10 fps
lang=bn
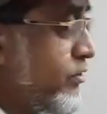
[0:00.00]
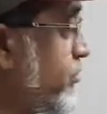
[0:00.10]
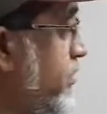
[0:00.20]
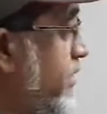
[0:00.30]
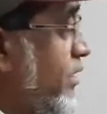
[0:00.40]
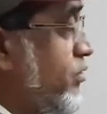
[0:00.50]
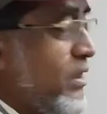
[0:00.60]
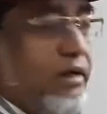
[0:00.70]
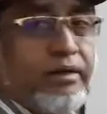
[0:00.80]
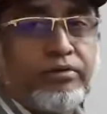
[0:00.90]
যদি ঢেউ
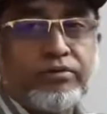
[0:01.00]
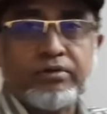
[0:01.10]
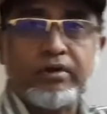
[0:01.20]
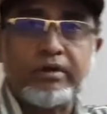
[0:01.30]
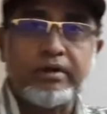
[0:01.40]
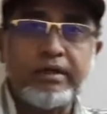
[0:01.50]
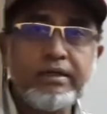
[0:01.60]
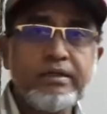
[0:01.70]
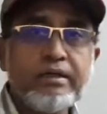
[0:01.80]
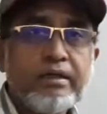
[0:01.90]
খেলানো তল হয়
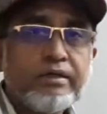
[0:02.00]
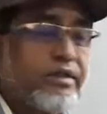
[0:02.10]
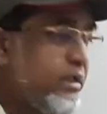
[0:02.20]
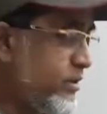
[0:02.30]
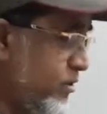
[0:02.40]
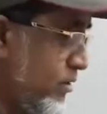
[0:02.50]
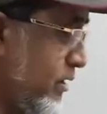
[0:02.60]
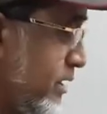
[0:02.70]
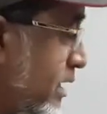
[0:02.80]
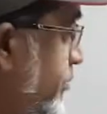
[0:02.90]
সেই
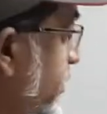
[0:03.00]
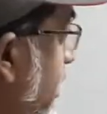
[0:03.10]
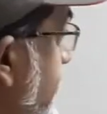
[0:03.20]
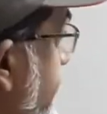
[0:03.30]
তলকে আমরা